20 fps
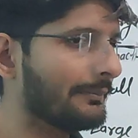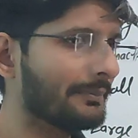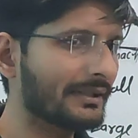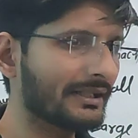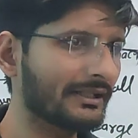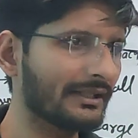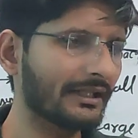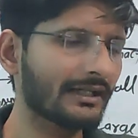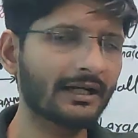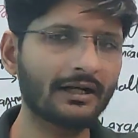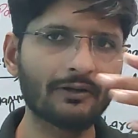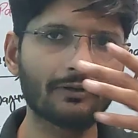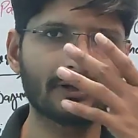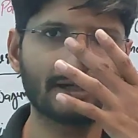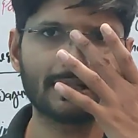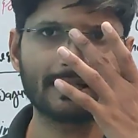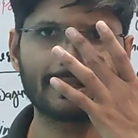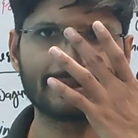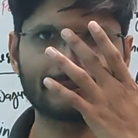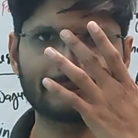आपने देखा
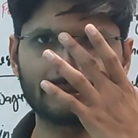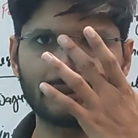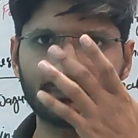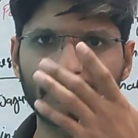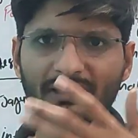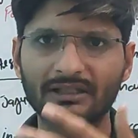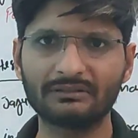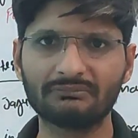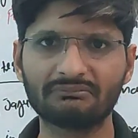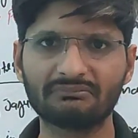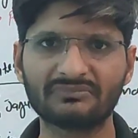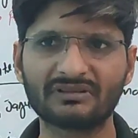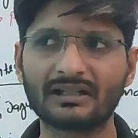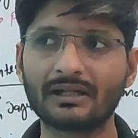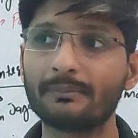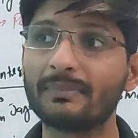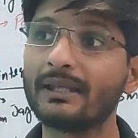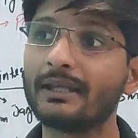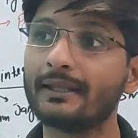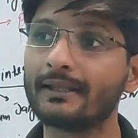होगा रास्ते में
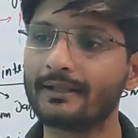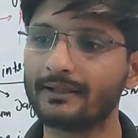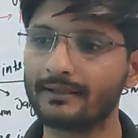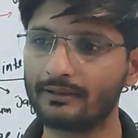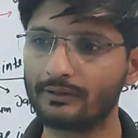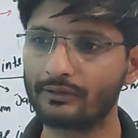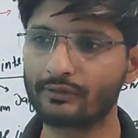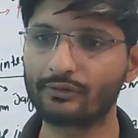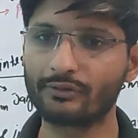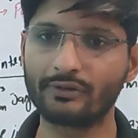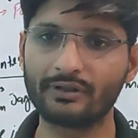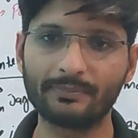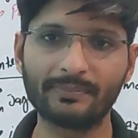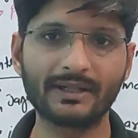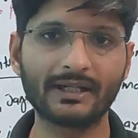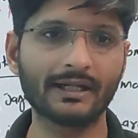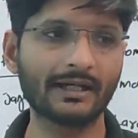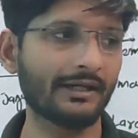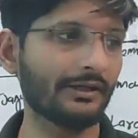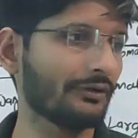कभी रोड
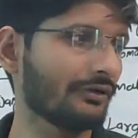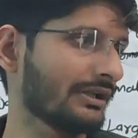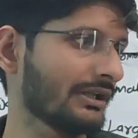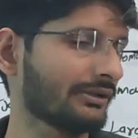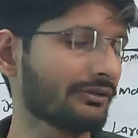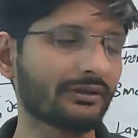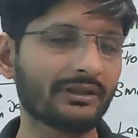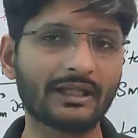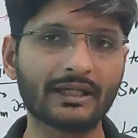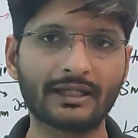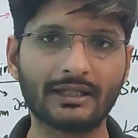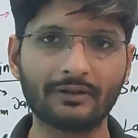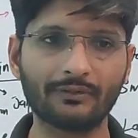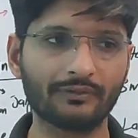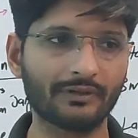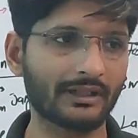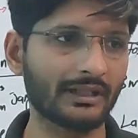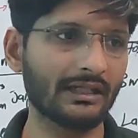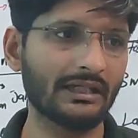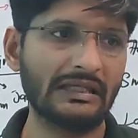पे गए होगे तो देखे
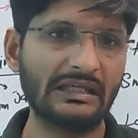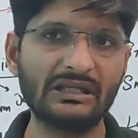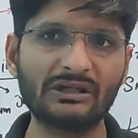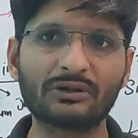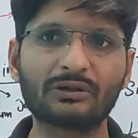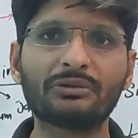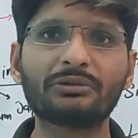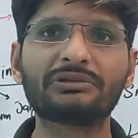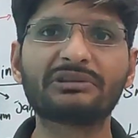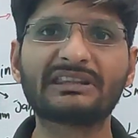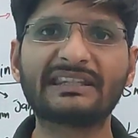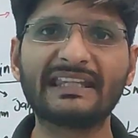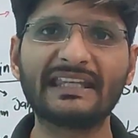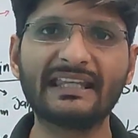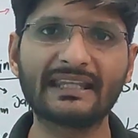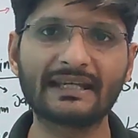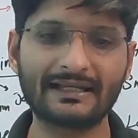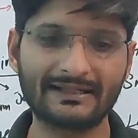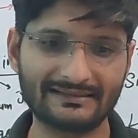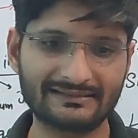होंगे
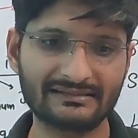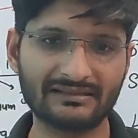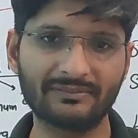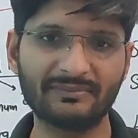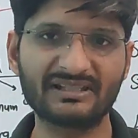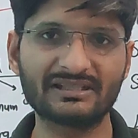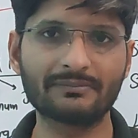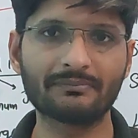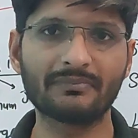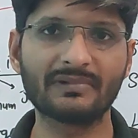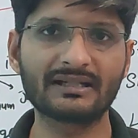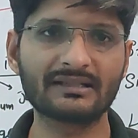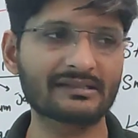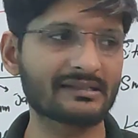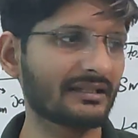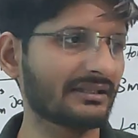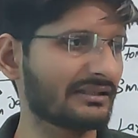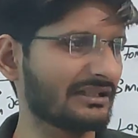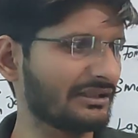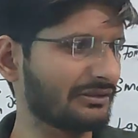कुत्ते रास्ते में जब मर
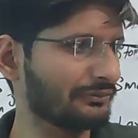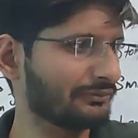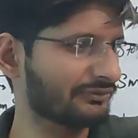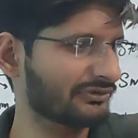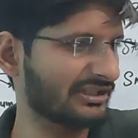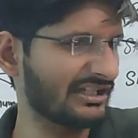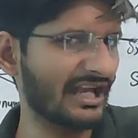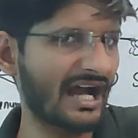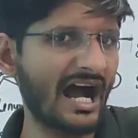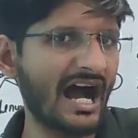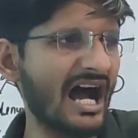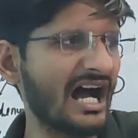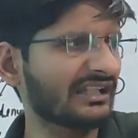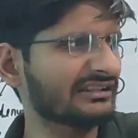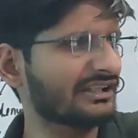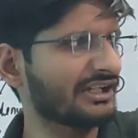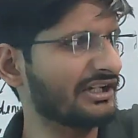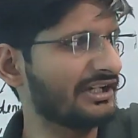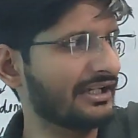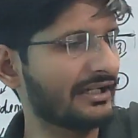जाते हैं तो उसकी
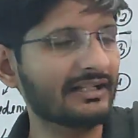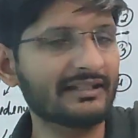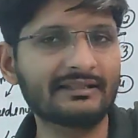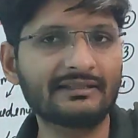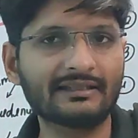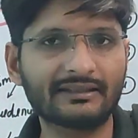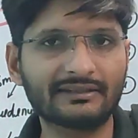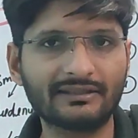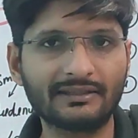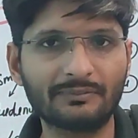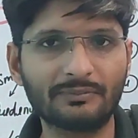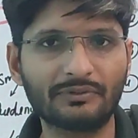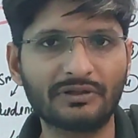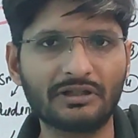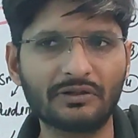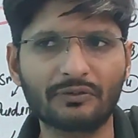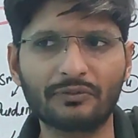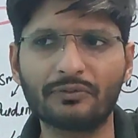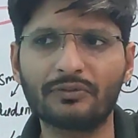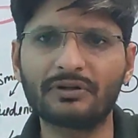आंत निकल जाती है
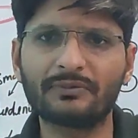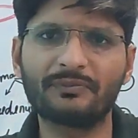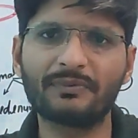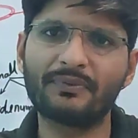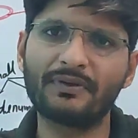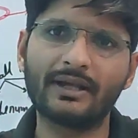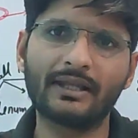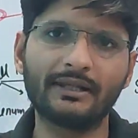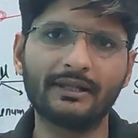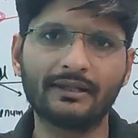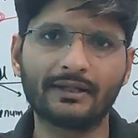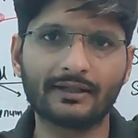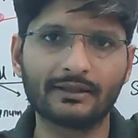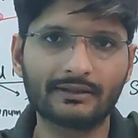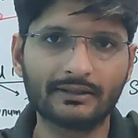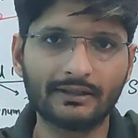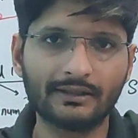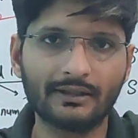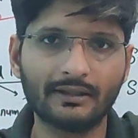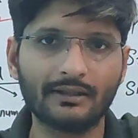पूरी रोड पे फैली
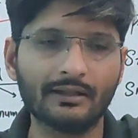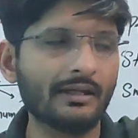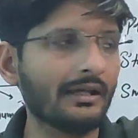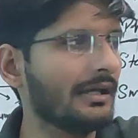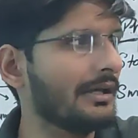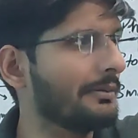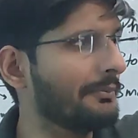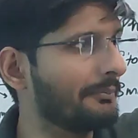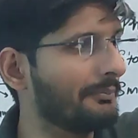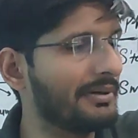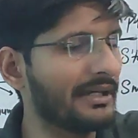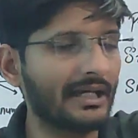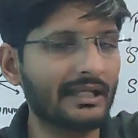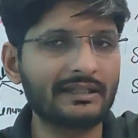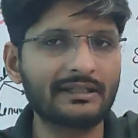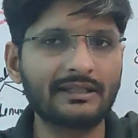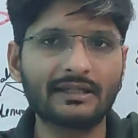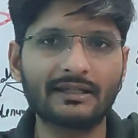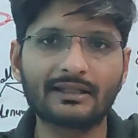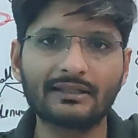रहती है
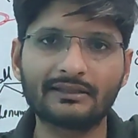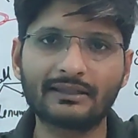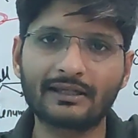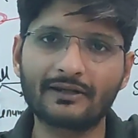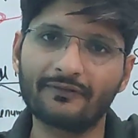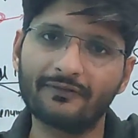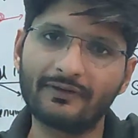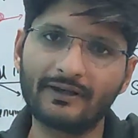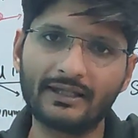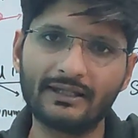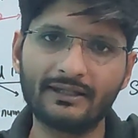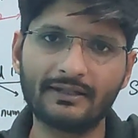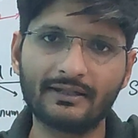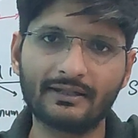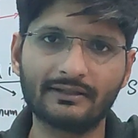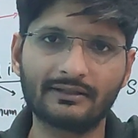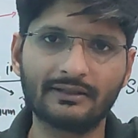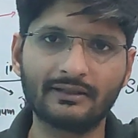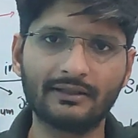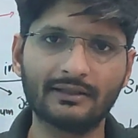बैरियर की तरह फैली
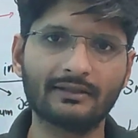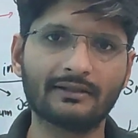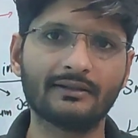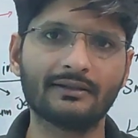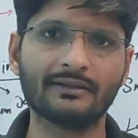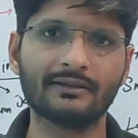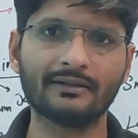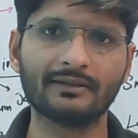रहती है